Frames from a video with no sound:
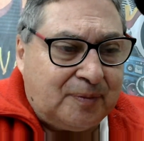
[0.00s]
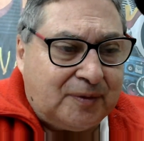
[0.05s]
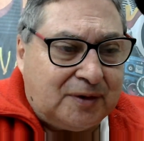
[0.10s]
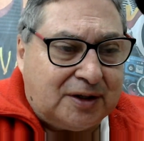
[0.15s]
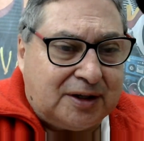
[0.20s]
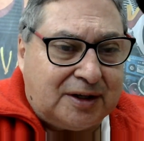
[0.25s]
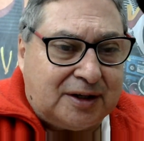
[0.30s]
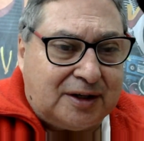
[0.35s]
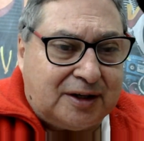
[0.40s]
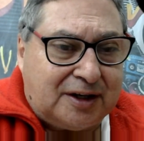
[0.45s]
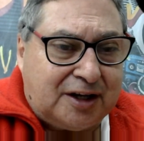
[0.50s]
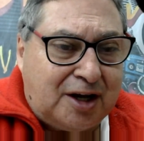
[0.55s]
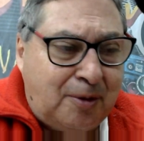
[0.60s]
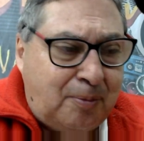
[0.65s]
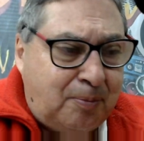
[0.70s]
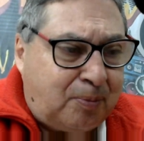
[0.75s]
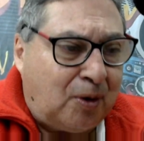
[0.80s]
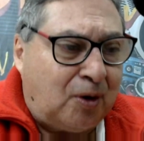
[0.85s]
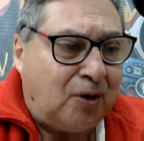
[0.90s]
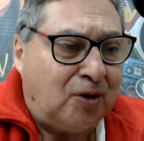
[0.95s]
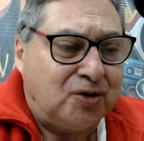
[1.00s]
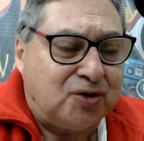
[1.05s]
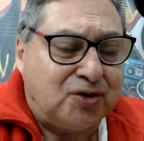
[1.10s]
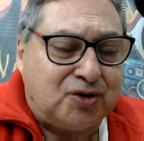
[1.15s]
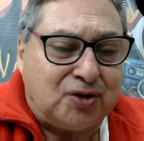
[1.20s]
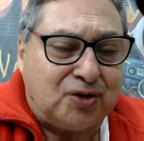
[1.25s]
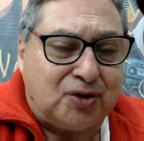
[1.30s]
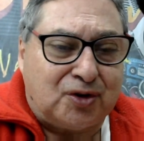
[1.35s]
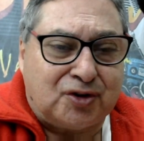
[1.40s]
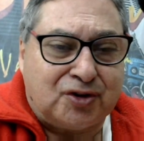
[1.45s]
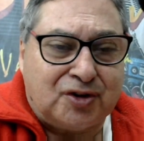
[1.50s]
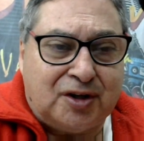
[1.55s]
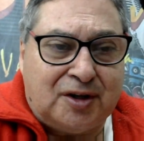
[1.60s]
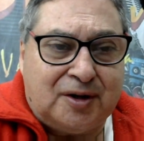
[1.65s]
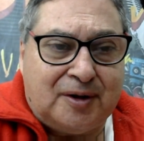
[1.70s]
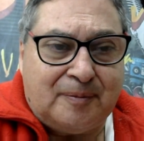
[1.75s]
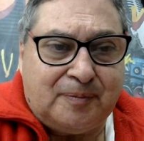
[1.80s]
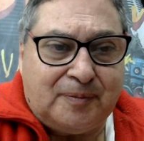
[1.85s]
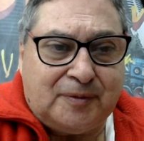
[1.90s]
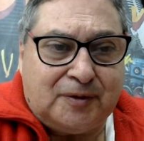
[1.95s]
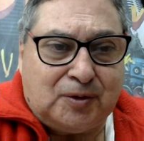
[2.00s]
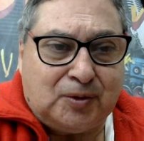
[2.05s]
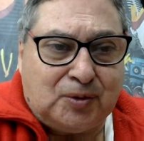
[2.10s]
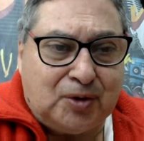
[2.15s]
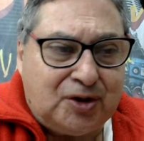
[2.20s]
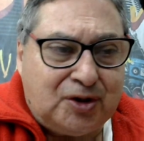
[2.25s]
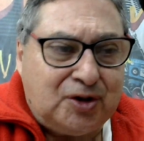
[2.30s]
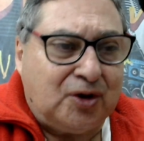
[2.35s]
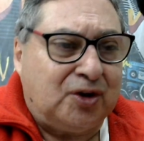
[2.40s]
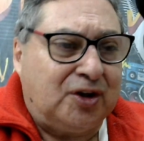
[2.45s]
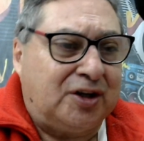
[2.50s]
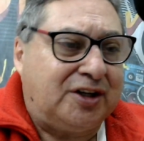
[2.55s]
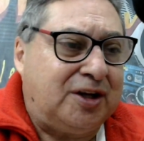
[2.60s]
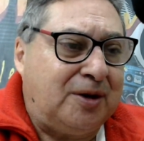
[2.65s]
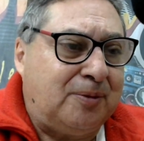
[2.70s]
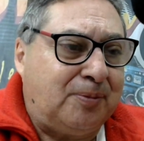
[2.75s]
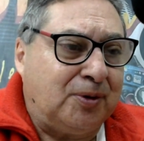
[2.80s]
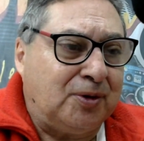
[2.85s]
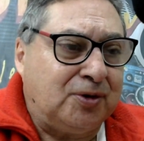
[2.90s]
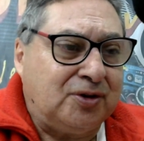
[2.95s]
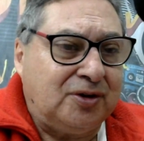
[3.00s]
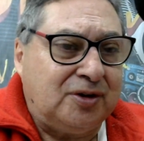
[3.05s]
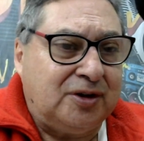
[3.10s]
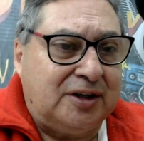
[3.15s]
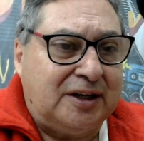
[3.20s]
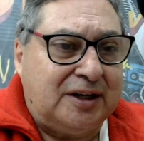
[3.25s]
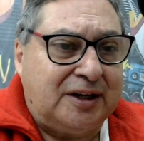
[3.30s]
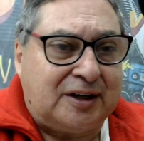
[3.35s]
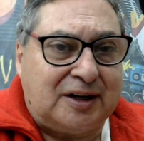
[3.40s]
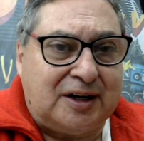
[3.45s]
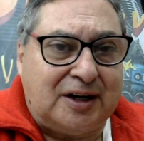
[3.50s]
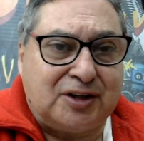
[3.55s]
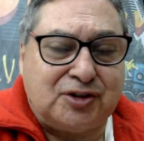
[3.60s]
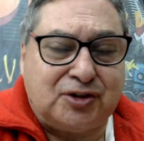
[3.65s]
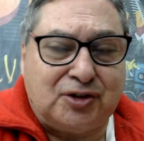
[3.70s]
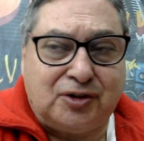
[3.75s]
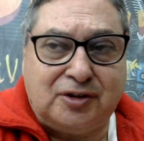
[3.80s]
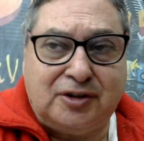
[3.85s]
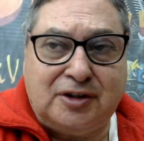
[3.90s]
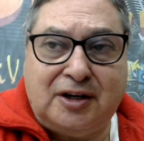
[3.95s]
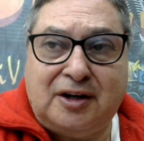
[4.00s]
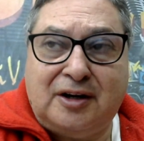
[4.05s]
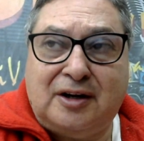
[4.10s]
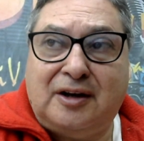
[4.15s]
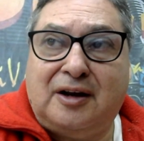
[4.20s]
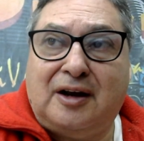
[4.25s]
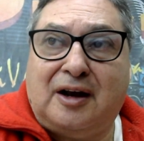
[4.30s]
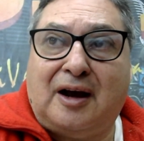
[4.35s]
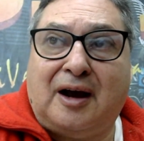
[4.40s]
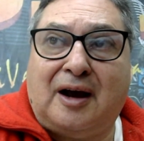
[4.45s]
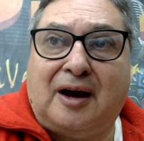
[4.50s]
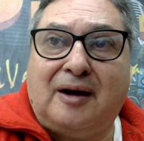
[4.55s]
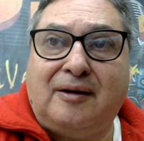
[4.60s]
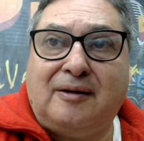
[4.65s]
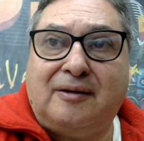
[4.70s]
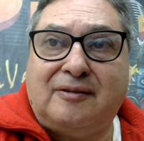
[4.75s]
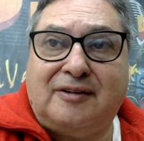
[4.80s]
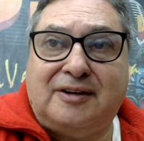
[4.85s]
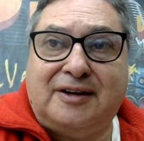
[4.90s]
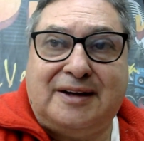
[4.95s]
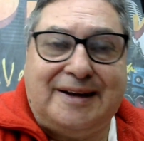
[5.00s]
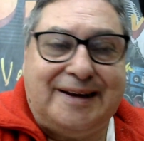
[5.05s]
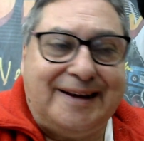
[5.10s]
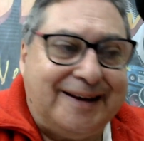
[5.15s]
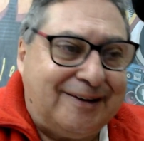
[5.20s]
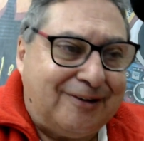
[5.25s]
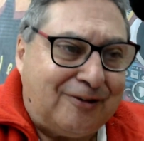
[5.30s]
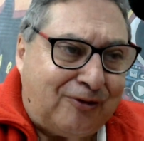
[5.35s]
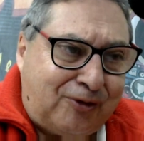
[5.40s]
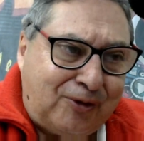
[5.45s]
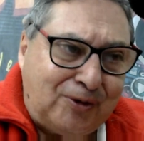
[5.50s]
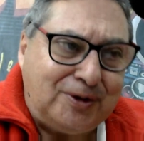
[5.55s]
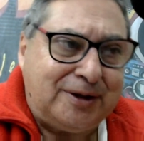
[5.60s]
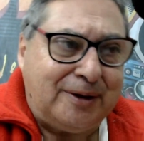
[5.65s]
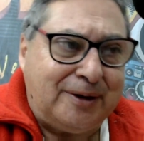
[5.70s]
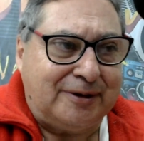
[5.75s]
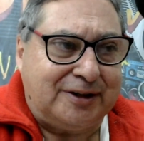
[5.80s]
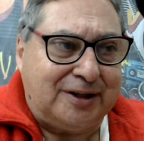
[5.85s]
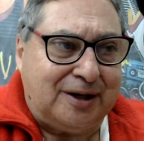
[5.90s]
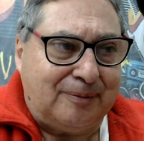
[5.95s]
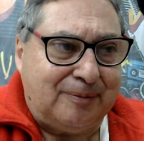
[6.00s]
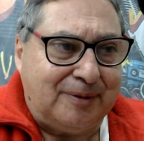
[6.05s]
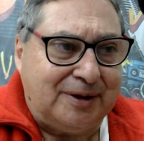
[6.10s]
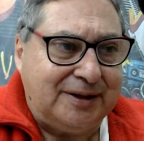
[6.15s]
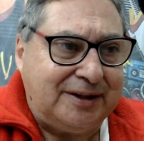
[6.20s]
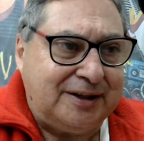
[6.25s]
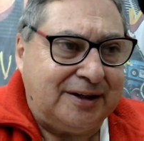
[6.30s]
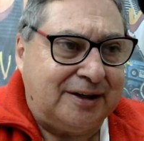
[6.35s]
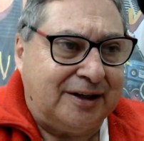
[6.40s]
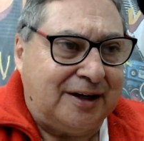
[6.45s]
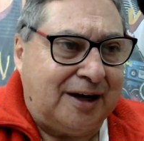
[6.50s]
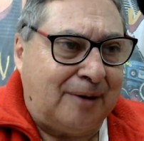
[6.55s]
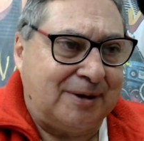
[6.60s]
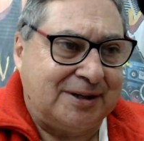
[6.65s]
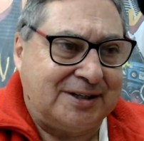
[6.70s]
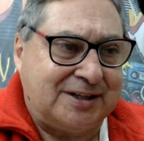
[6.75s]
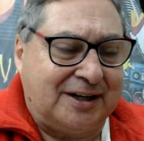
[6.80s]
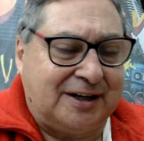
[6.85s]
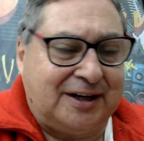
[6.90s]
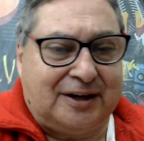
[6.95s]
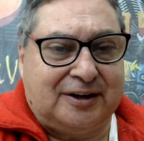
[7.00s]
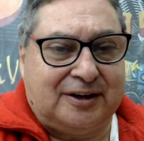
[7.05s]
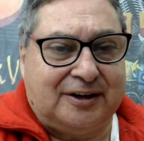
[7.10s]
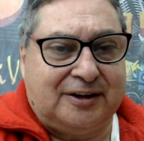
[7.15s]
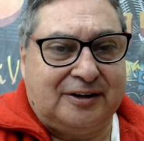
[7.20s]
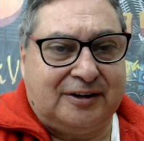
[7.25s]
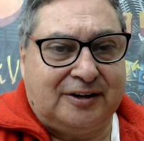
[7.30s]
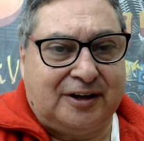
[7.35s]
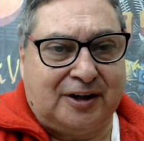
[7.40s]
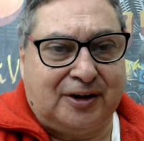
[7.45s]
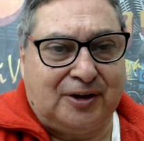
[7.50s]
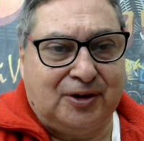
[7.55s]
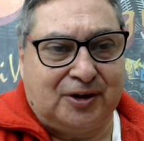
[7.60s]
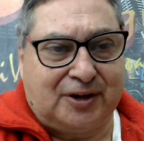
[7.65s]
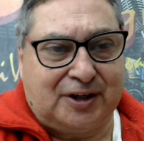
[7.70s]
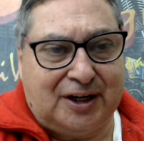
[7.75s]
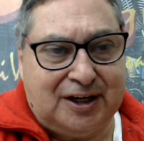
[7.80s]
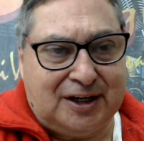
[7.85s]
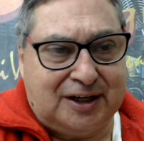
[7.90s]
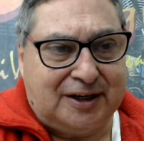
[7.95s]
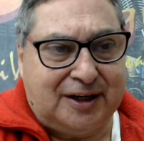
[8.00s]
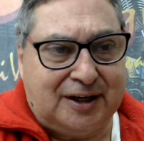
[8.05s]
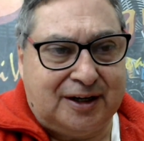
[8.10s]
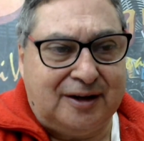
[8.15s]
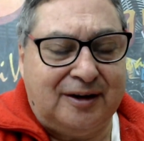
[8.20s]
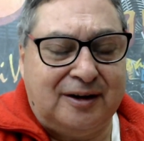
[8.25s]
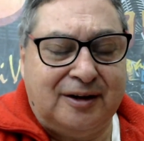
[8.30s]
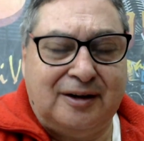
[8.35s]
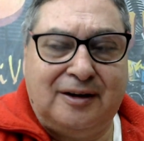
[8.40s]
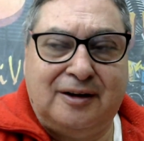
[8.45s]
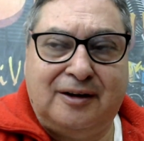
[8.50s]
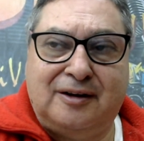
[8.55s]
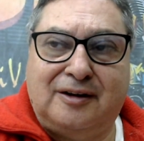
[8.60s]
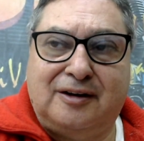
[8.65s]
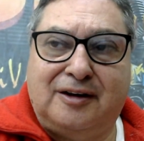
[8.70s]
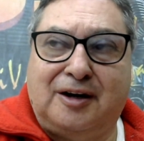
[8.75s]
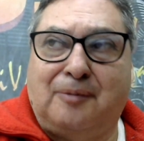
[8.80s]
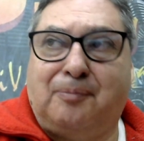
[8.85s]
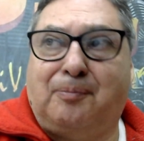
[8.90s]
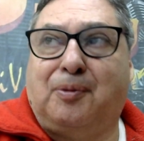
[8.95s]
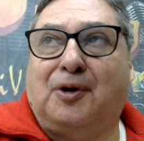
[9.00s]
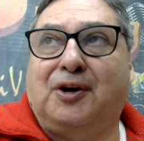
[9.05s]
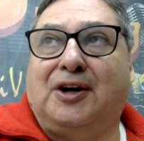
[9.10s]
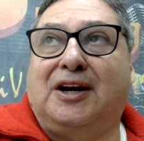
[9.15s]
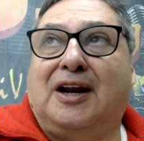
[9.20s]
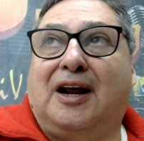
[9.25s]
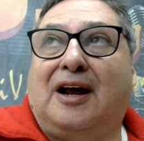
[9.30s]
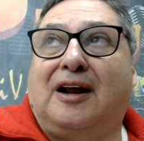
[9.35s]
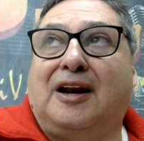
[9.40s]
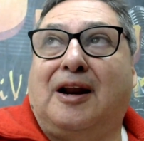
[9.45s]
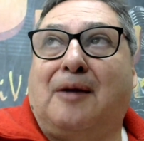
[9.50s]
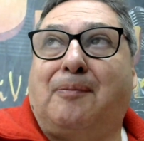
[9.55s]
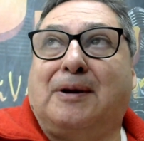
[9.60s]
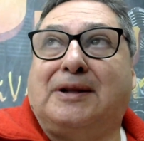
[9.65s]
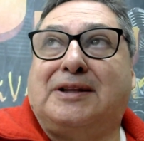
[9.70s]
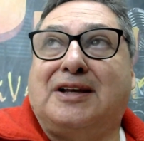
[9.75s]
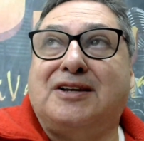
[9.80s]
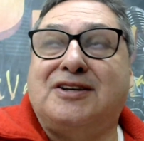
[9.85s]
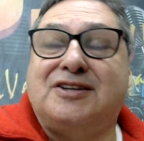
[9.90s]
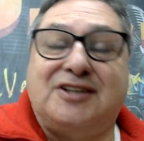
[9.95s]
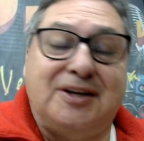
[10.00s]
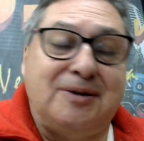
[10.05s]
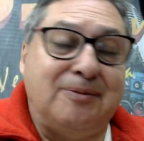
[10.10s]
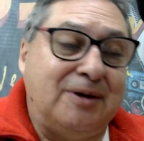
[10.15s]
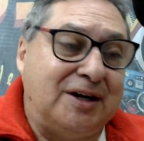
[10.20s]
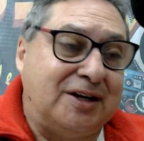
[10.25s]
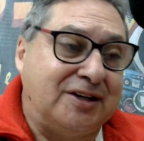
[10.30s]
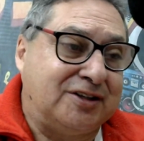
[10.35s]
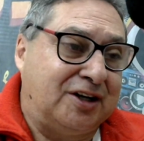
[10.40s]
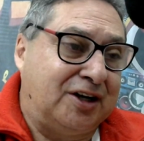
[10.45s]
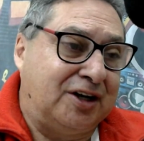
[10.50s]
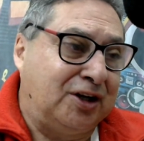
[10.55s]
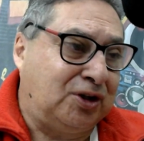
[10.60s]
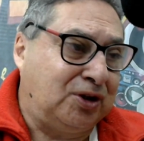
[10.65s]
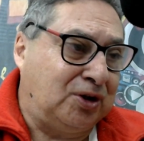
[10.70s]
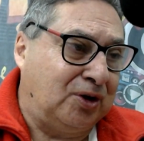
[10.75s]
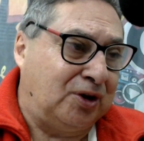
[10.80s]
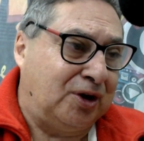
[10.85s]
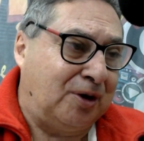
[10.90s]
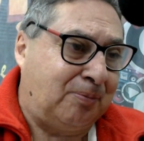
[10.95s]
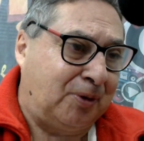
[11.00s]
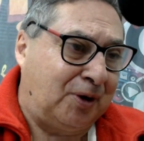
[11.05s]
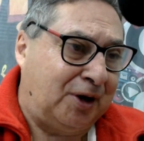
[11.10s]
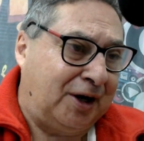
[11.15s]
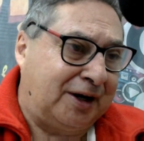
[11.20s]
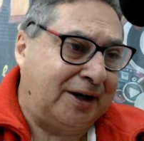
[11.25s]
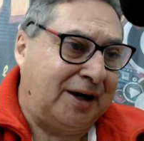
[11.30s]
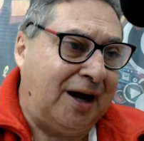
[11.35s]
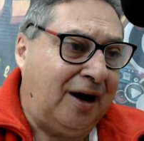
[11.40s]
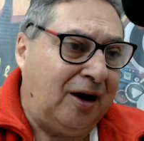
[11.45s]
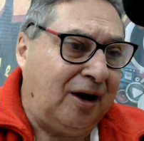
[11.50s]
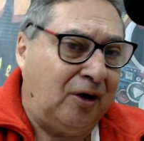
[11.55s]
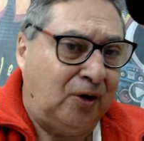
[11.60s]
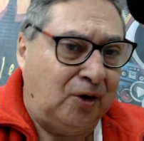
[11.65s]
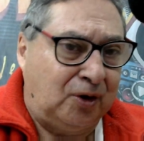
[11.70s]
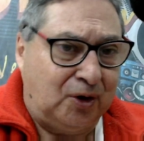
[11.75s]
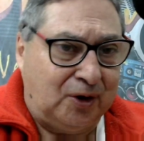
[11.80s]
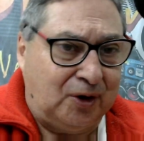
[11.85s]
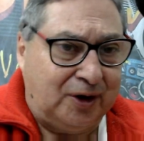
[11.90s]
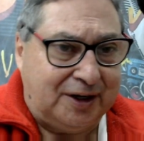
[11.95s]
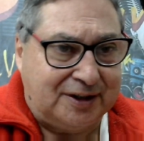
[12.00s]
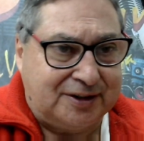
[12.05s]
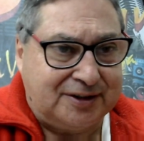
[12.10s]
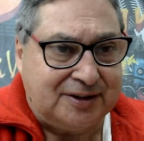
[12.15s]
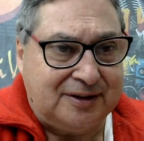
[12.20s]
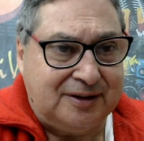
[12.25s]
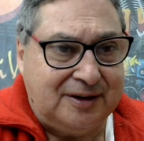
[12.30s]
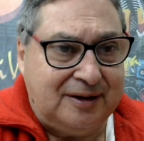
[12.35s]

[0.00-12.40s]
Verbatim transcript: eh, sponsors, dueños de equipos en relación a fundamentalmente a Mazacane, que creo que es el que le pone la, la pata encima y dice esto es por acá o no es.